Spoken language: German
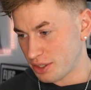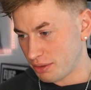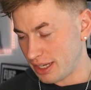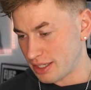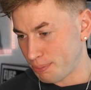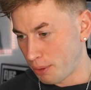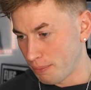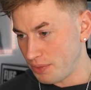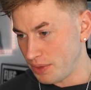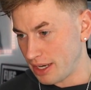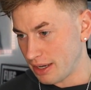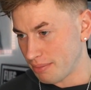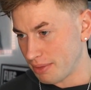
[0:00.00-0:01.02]
Und jetzt pumpen die
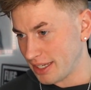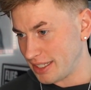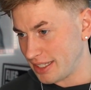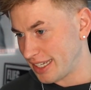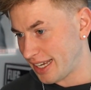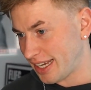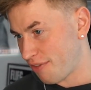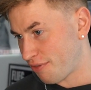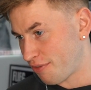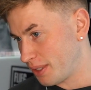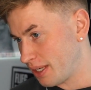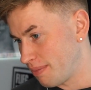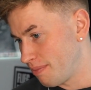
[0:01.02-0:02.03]
den mit richtig Kraft
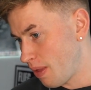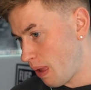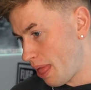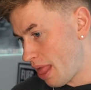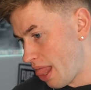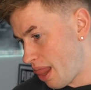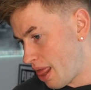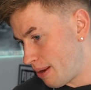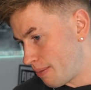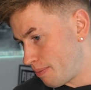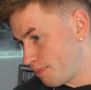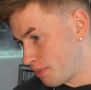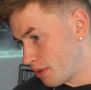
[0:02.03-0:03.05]
mit dem,
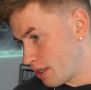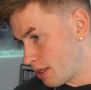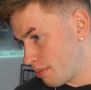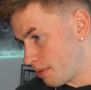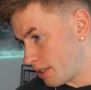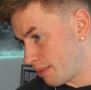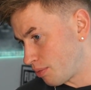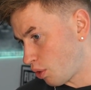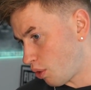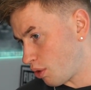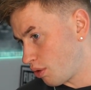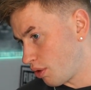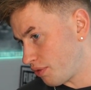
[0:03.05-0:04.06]
mit dem
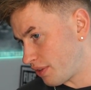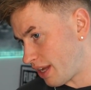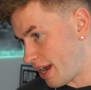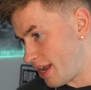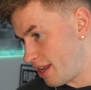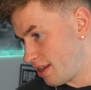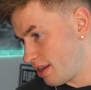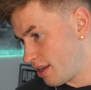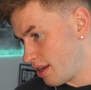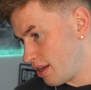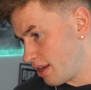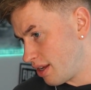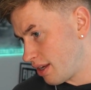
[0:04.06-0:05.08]
Druckluftteil.
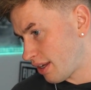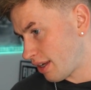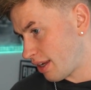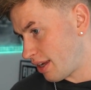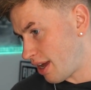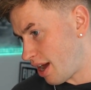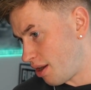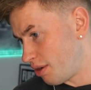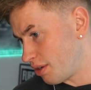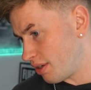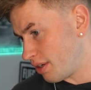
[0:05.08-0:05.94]
Au.